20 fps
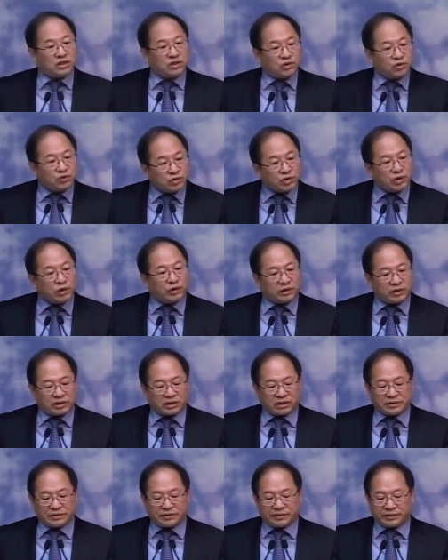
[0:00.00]
지
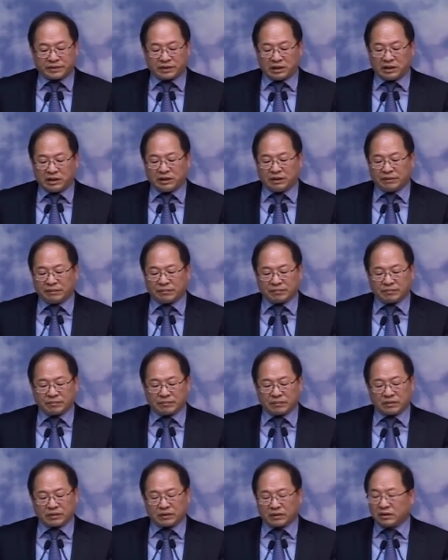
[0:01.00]
6개월이나 되었다.
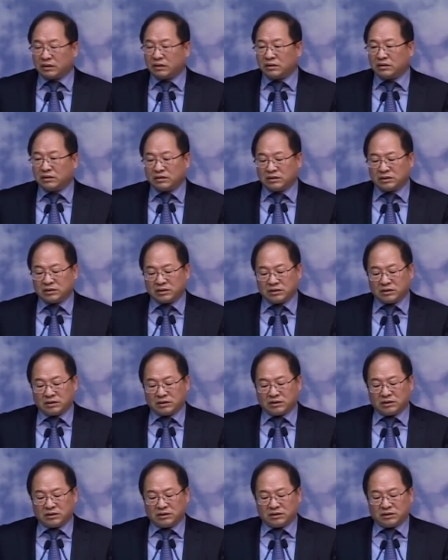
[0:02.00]
음.
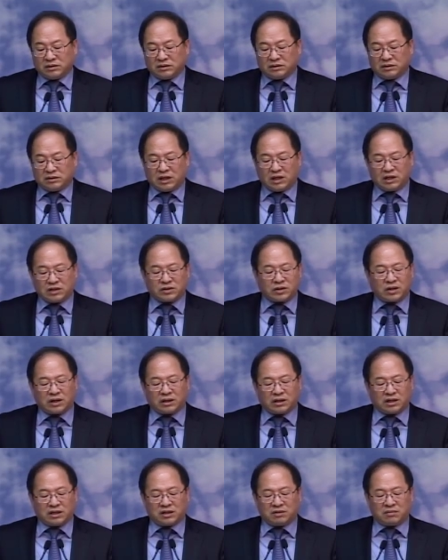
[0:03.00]
대저
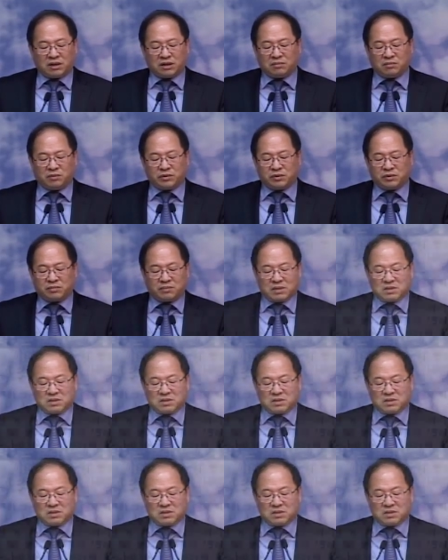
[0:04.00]
하나님의 이 모든